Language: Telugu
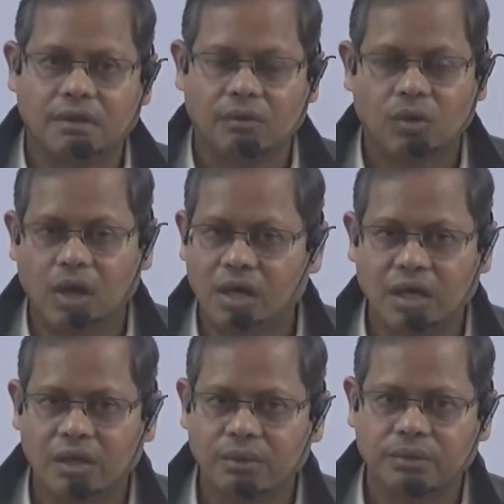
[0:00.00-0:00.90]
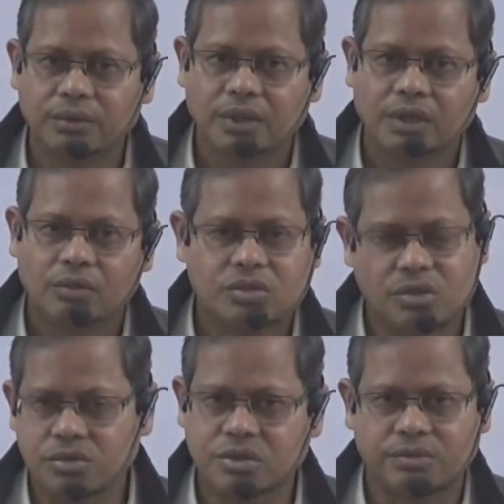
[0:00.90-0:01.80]
ఒక ఆరు నెలలు ఒక
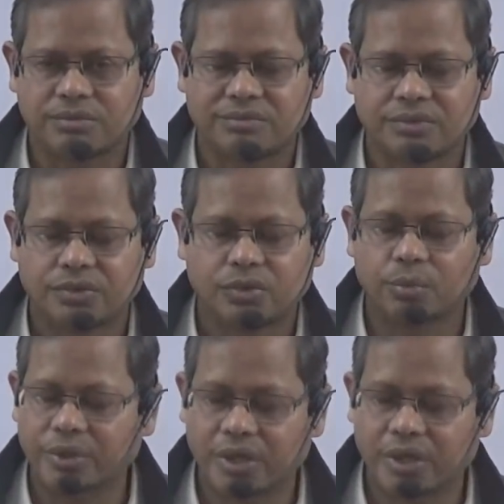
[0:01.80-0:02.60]
సంవత్సరం తొమ్మిది